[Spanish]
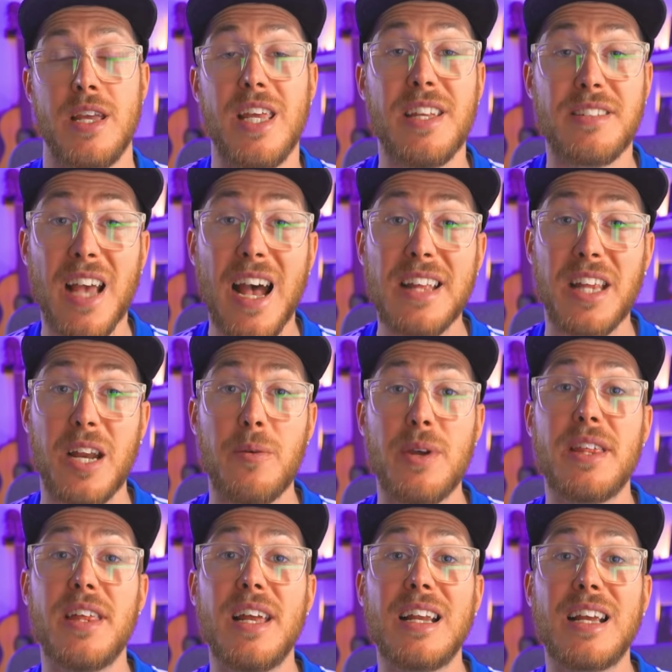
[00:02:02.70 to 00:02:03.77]
y es a
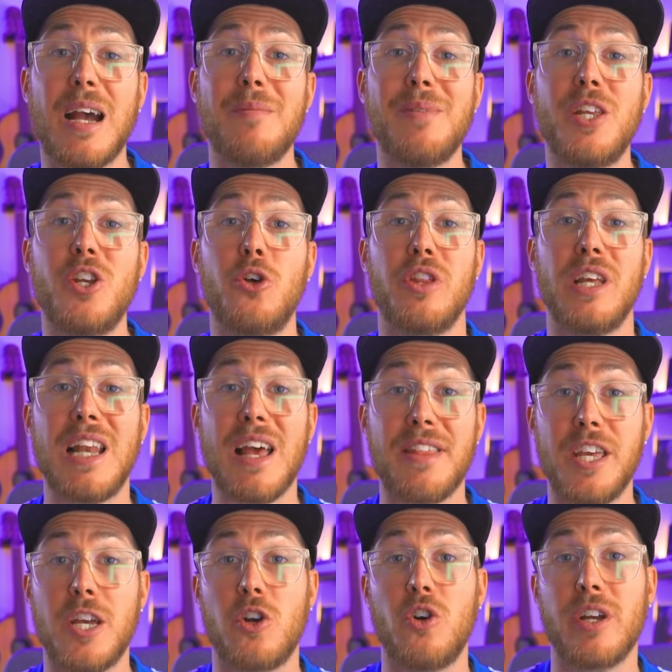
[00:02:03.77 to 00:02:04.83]
través del camino de las
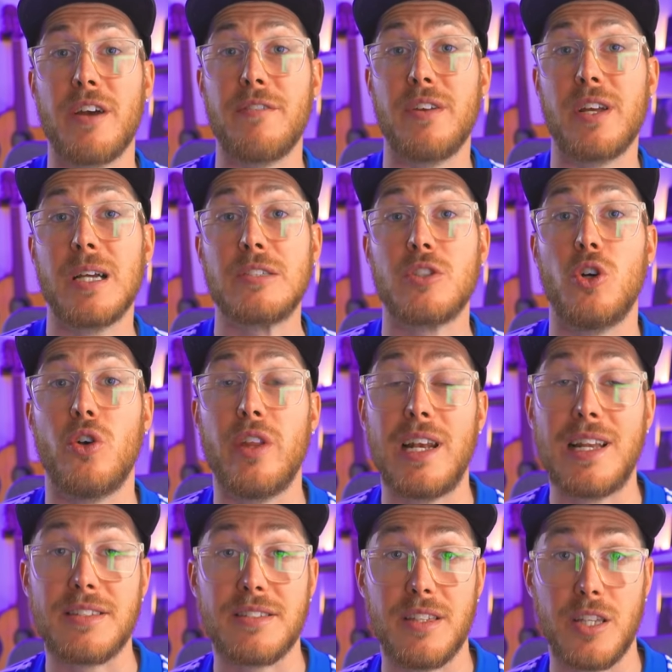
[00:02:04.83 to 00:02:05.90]
discográficas o de las